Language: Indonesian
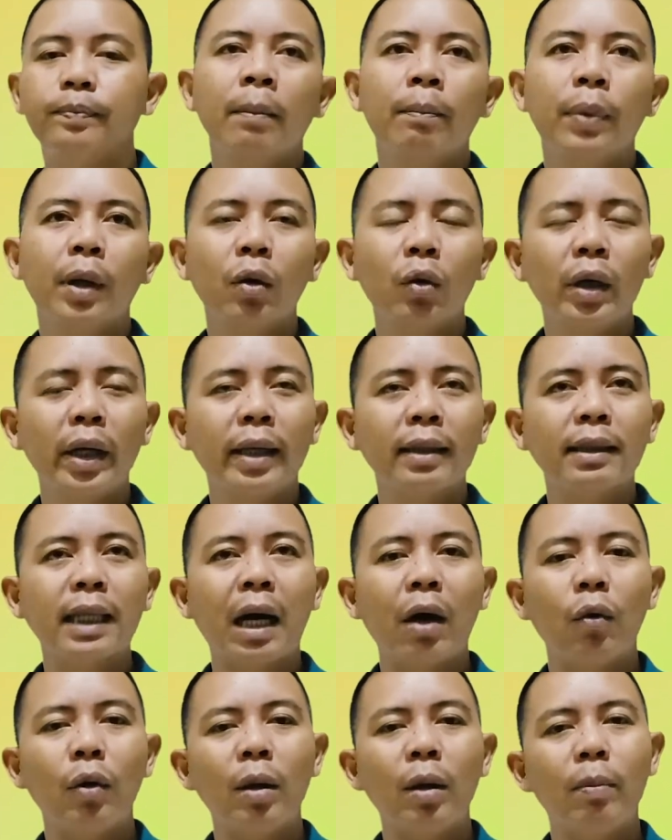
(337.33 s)
Perlu
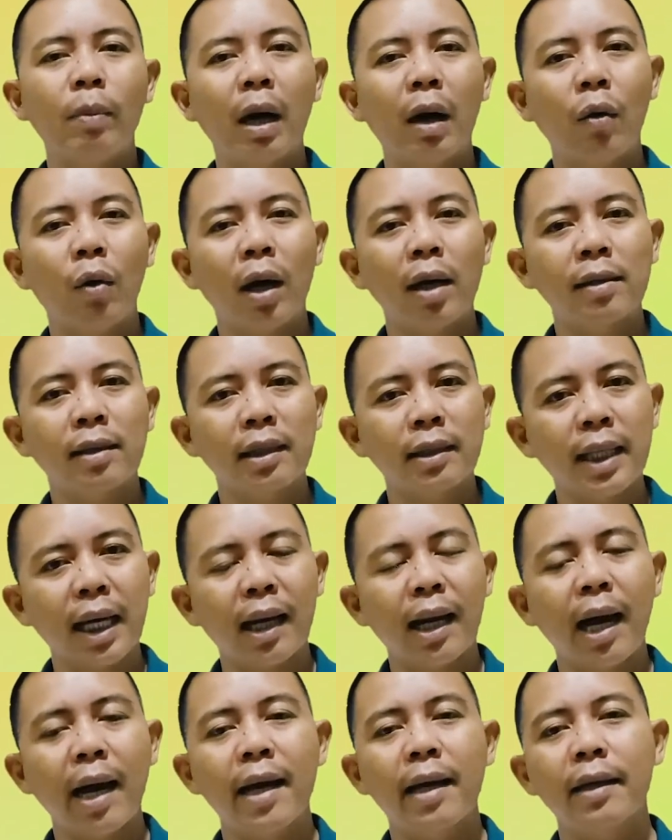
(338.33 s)
diketahui bahwa sejak
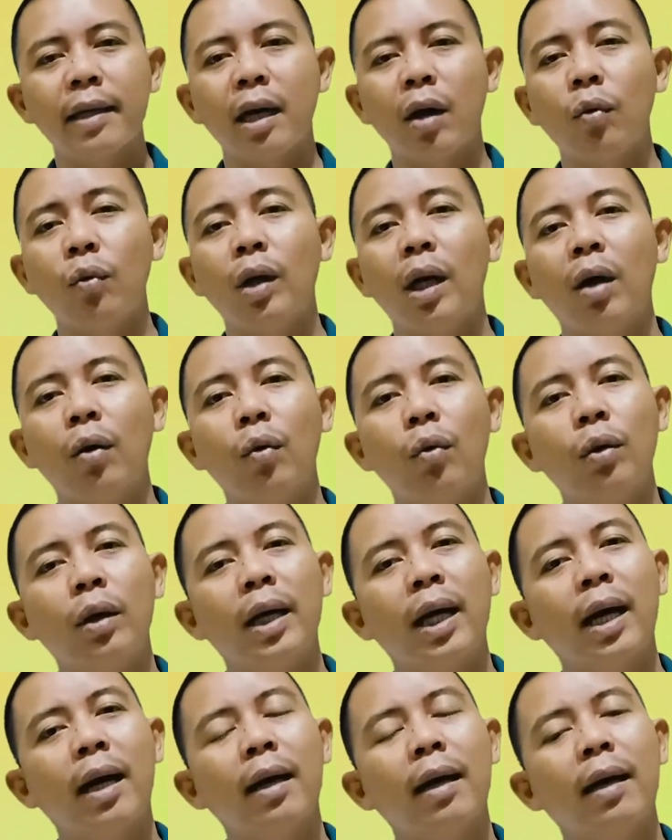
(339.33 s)
lahirnya
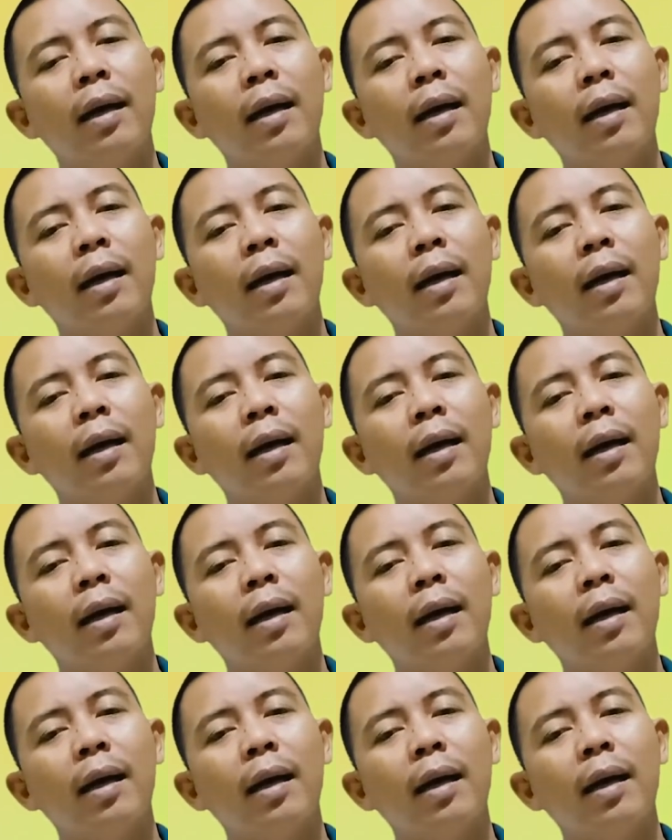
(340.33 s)
Undang-Undang